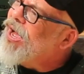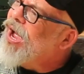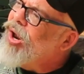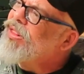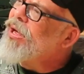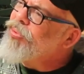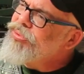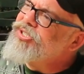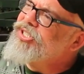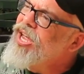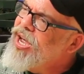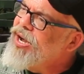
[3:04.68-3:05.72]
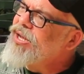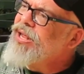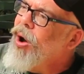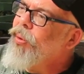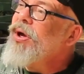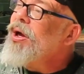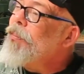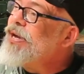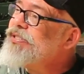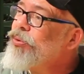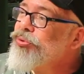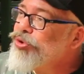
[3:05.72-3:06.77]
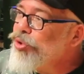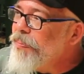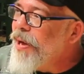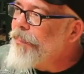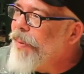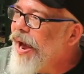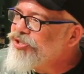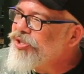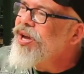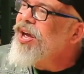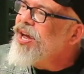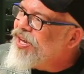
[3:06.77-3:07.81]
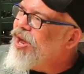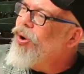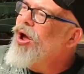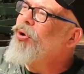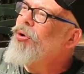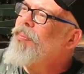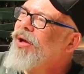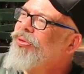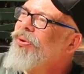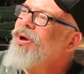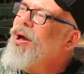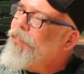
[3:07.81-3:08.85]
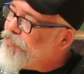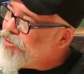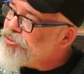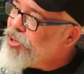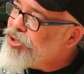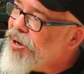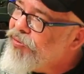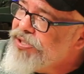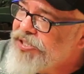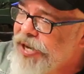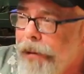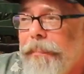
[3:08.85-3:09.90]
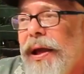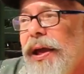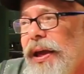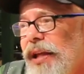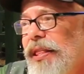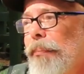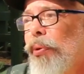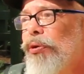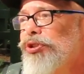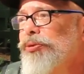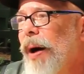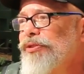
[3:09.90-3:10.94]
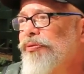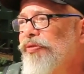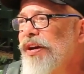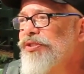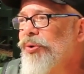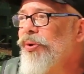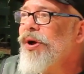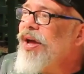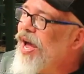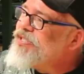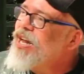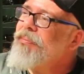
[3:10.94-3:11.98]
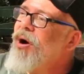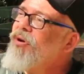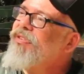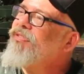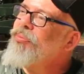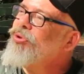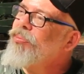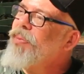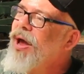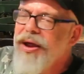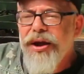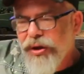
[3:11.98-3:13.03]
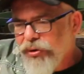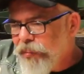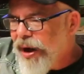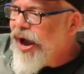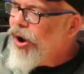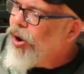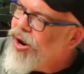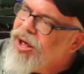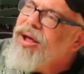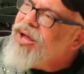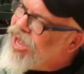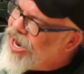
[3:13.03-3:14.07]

da gaiola estar tá muito seca e tal. Mas é um super pet que eu recomendo, principalmente para você que tem pouco espaço físico. Esse animal vive muito bem numa gaiola